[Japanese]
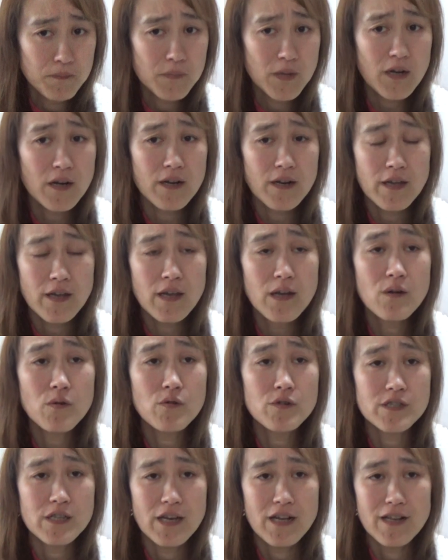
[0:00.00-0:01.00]
だから並
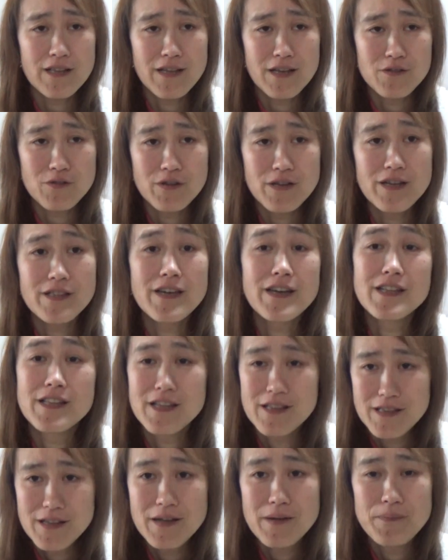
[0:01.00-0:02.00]
行してやらないといけない
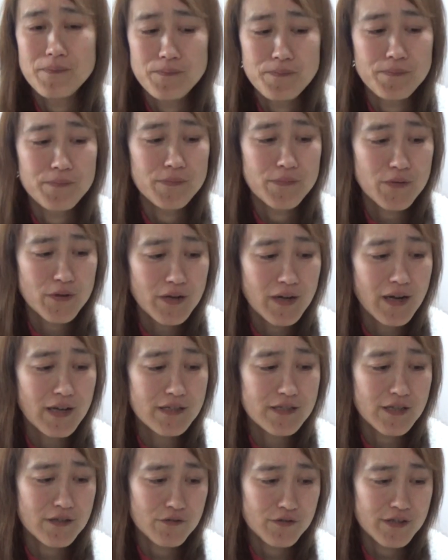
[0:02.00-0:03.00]
よね。うん。それが
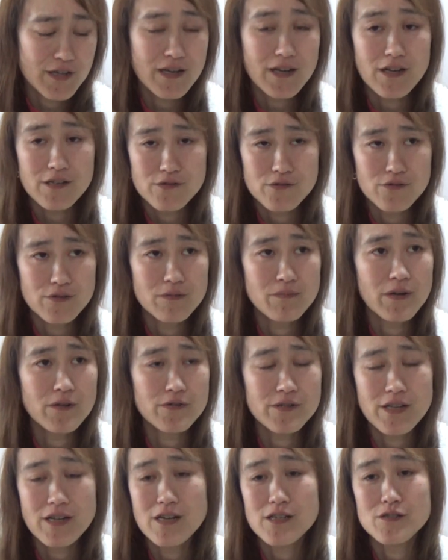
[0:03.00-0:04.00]
あっちゃんの生活、今
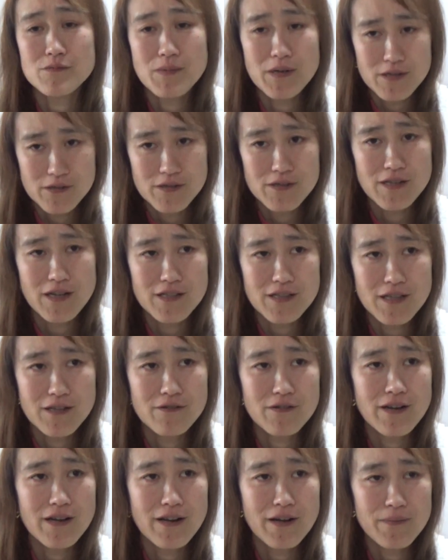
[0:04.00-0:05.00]
の生活ペースになって
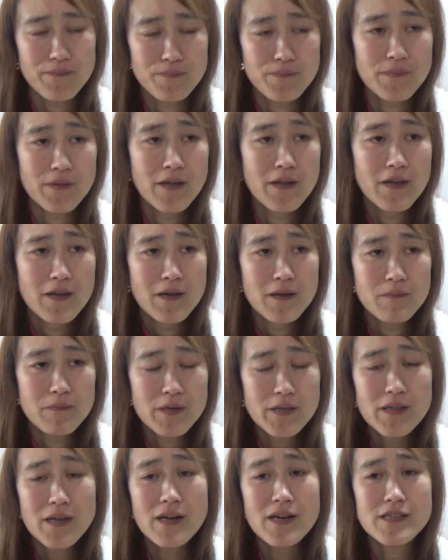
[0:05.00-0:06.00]
るから。うん。
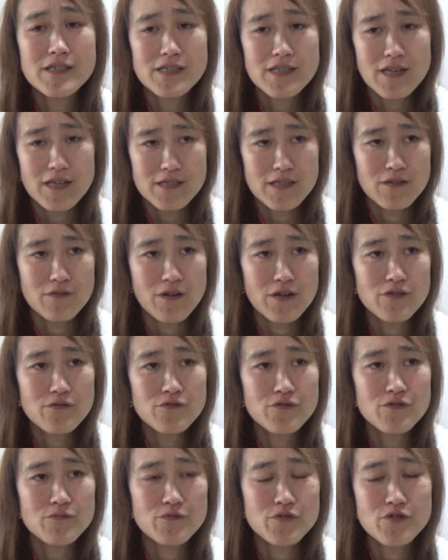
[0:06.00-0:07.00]
みんな勘違いしてるのが
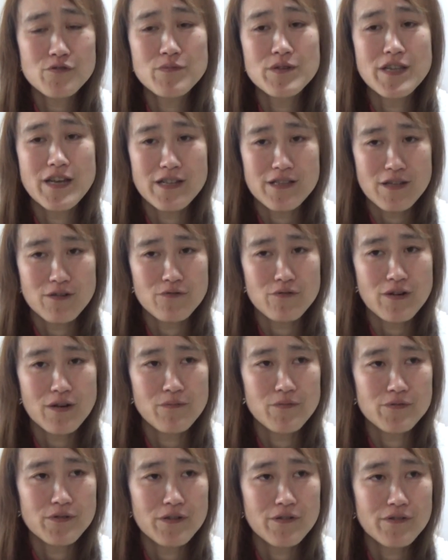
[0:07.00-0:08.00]
YouTube 趣味でやってるとか
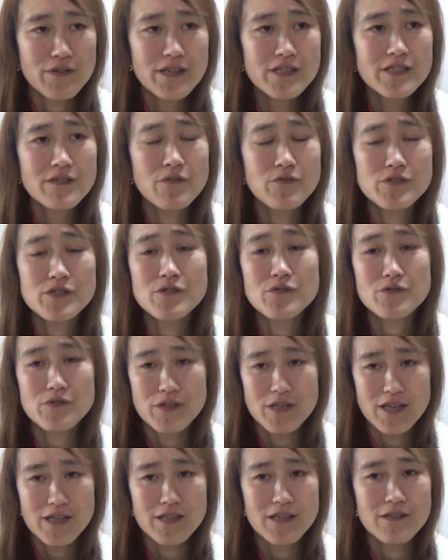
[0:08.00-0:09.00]
思ってる。あっちゃんお仕
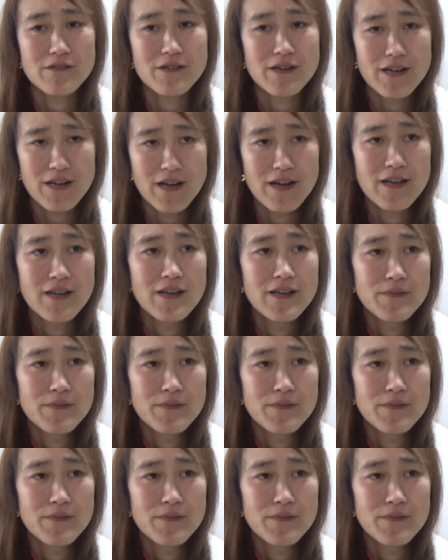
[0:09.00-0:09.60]
事でやってるから、